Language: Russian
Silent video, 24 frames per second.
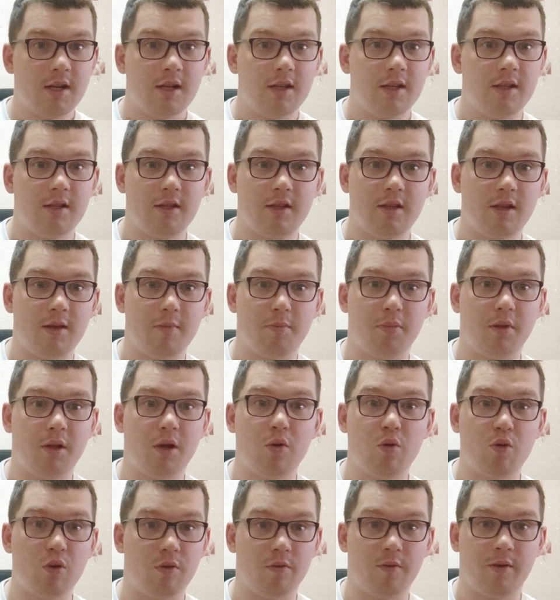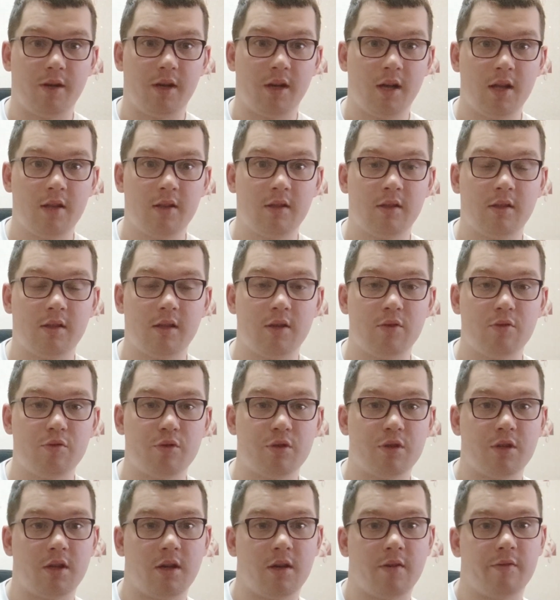неплохой вариант
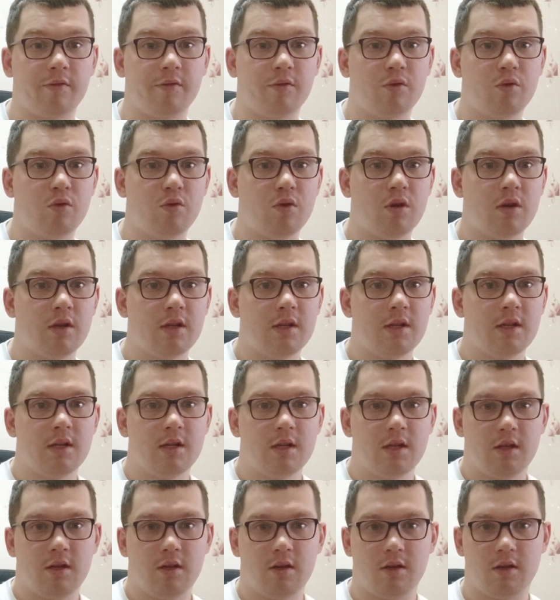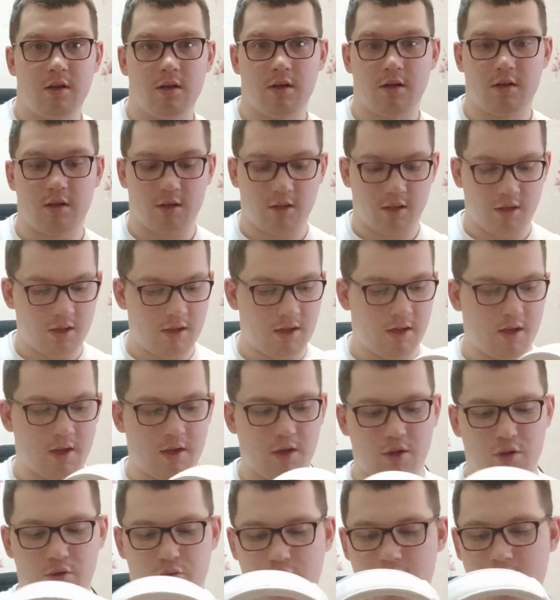наушников, но э, они,
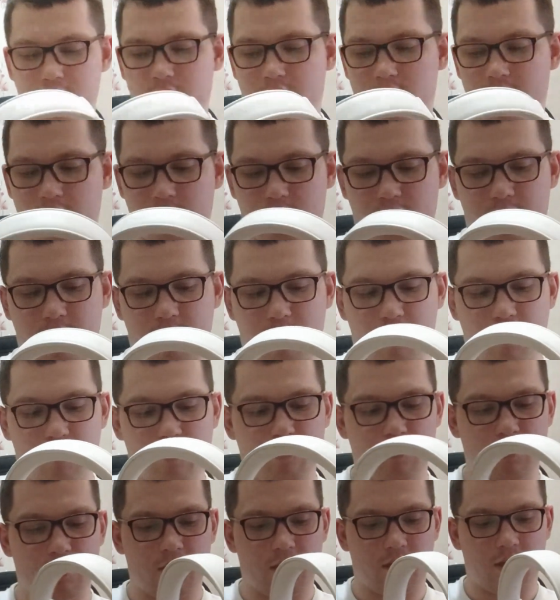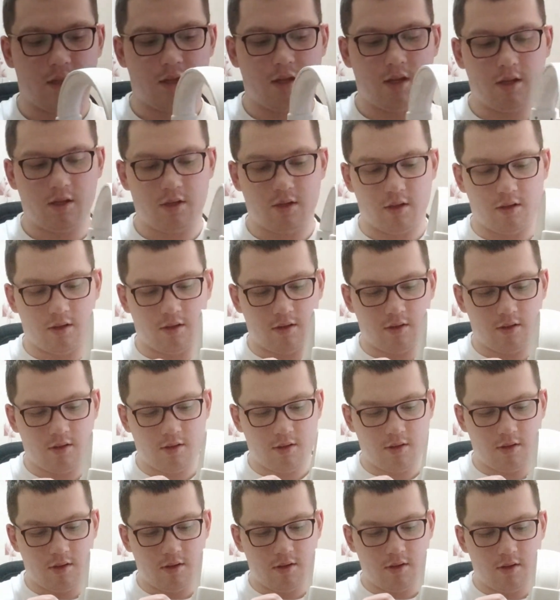конечно, вот эти прям наушники, знаете,
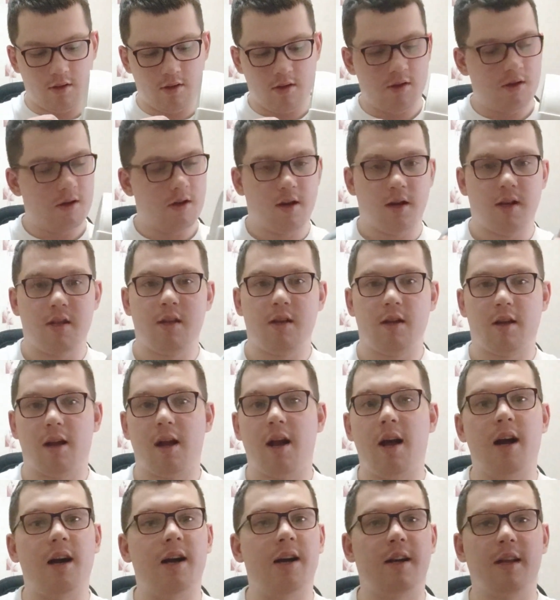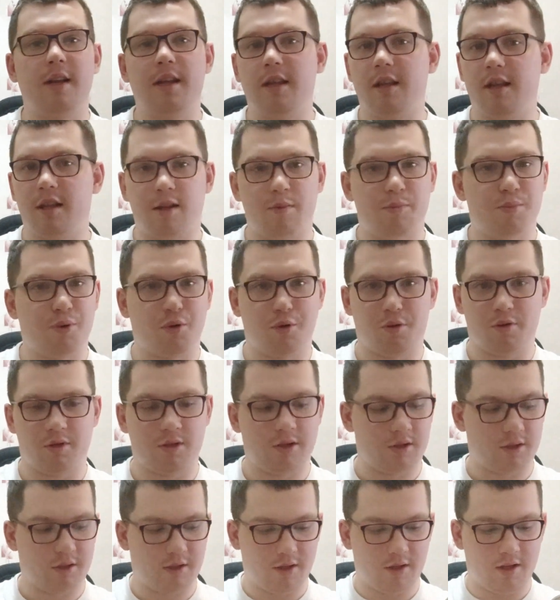они охрененно
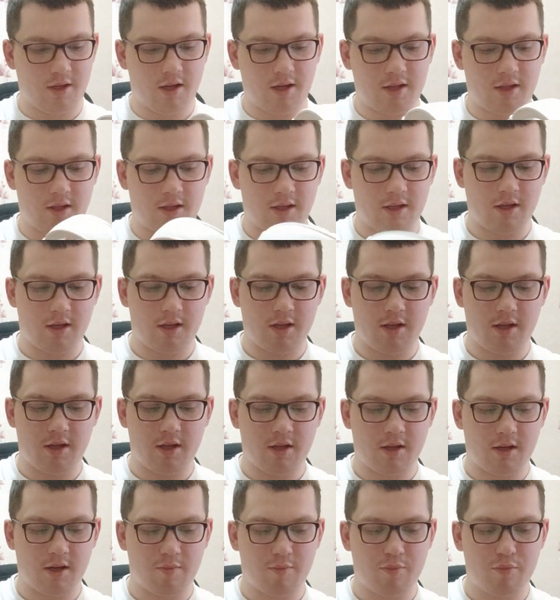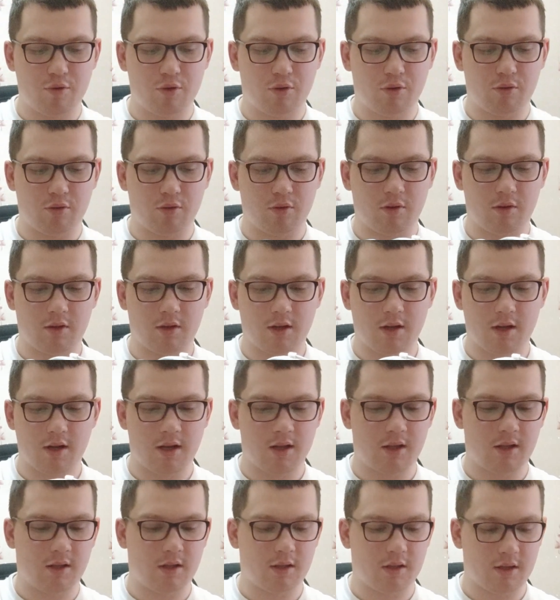просто сидят, и они работают
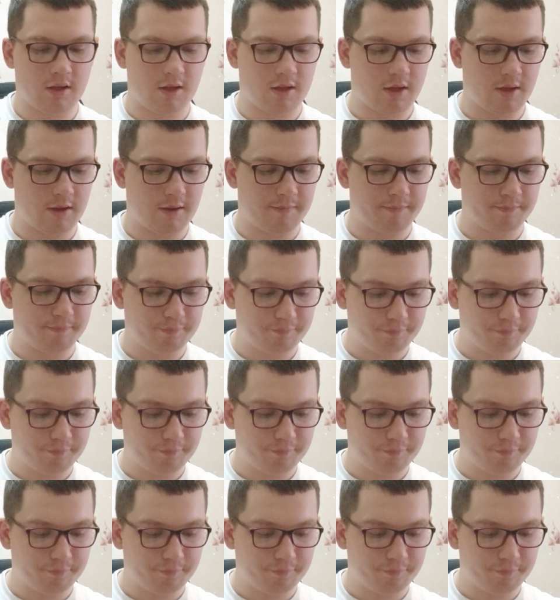от... Э,